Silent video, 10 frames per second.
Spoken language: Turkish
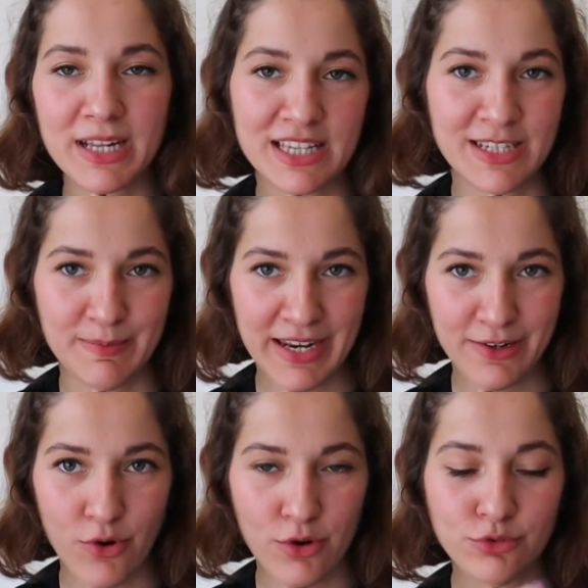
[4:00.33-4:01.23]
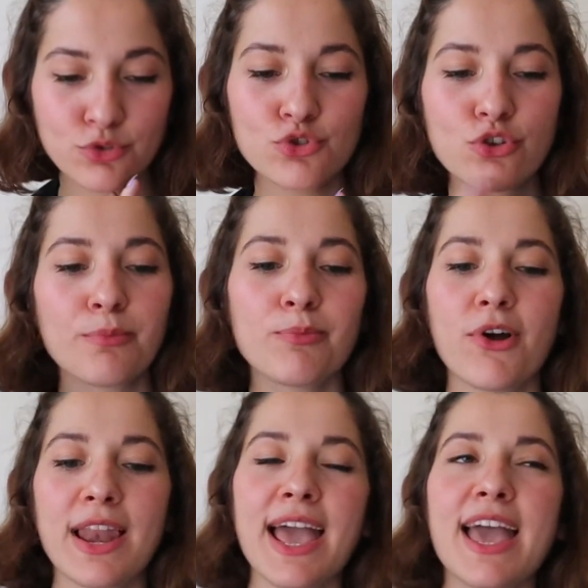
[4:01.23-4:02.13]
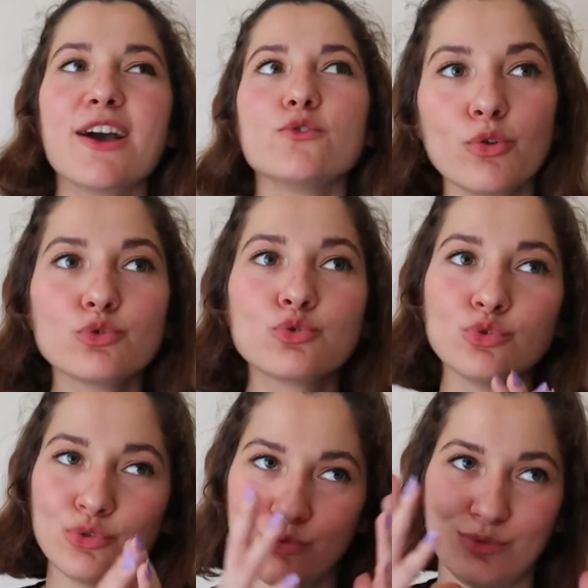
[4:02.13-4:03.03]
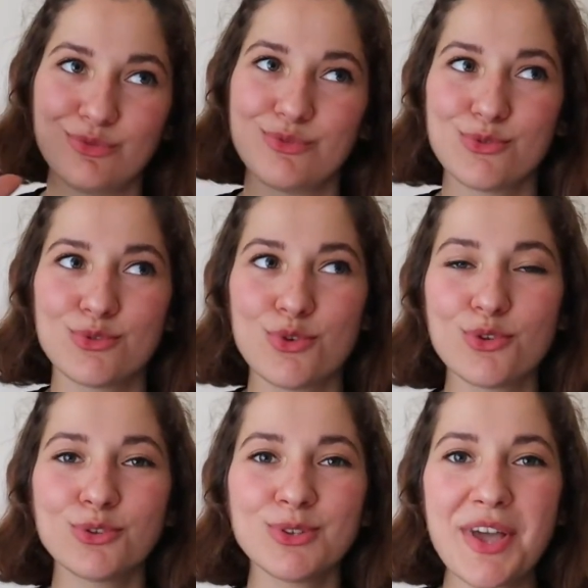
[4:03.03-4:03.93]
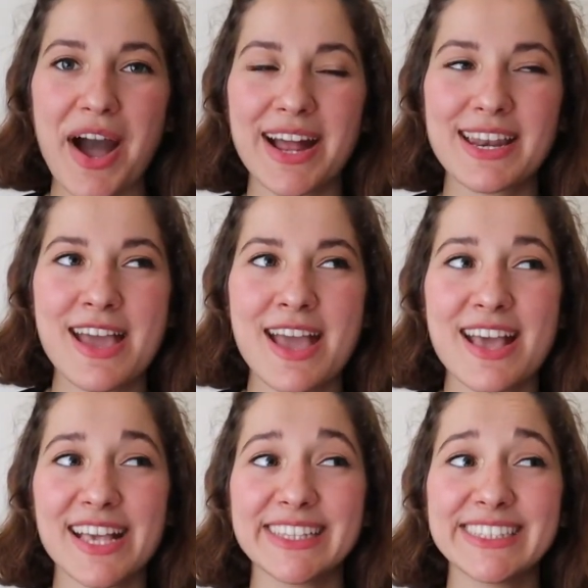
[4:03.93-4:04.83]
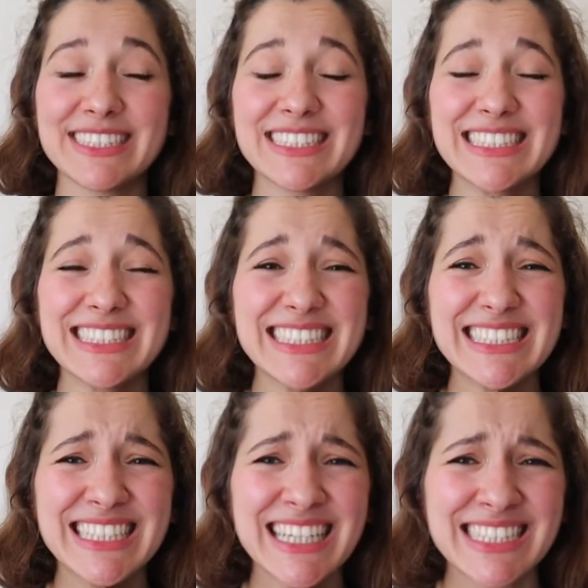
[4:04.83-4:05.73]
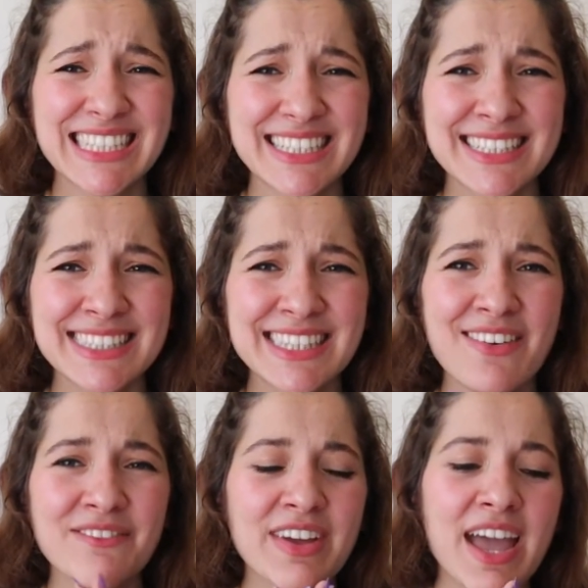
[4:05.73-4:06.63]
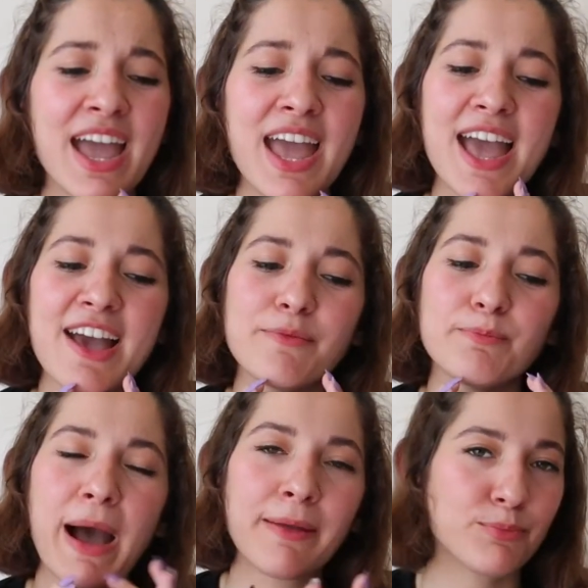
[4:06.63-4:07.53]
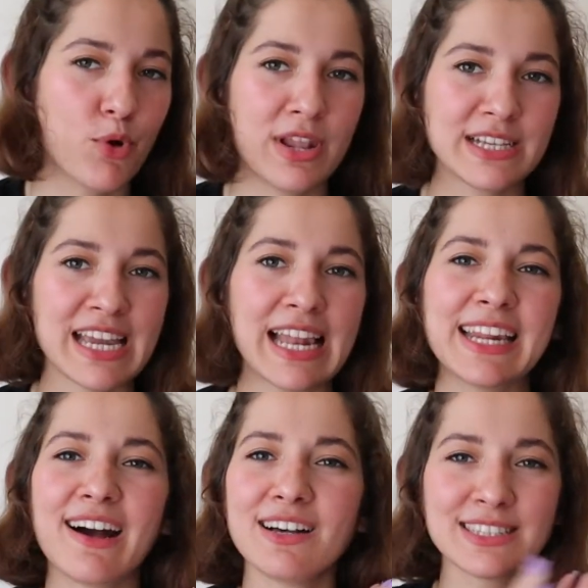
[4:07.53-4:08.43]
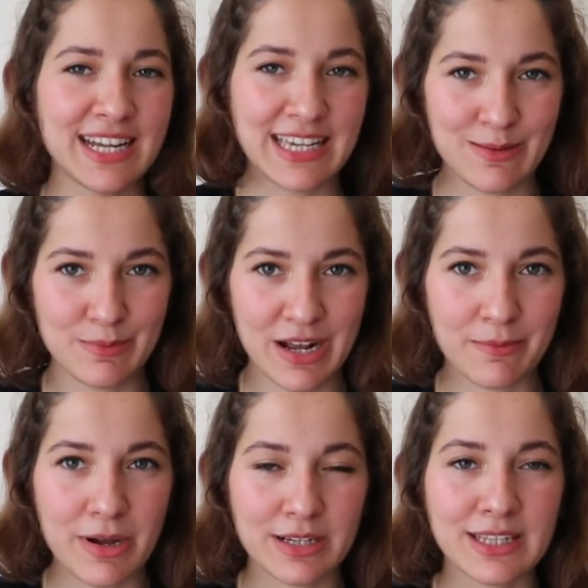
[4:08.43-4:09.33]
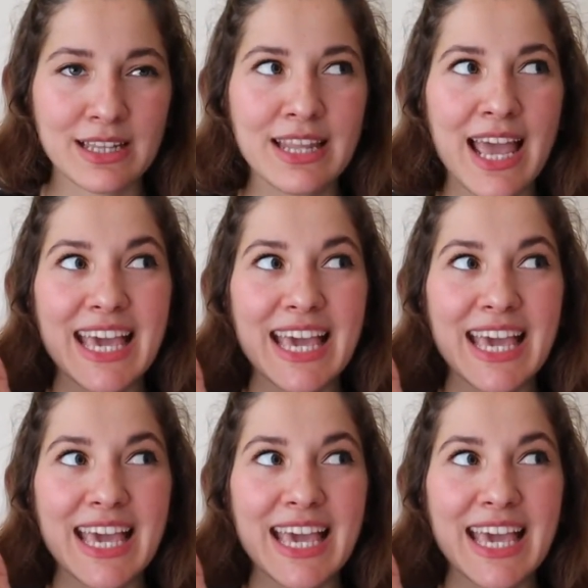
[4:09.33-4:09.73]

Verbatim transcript: birazcık beni korkuttu. Çünkü böyle uzun soluklu ya hani ya sıkılırsam ve ben böyle şeyleri asla yarım bırakmaktan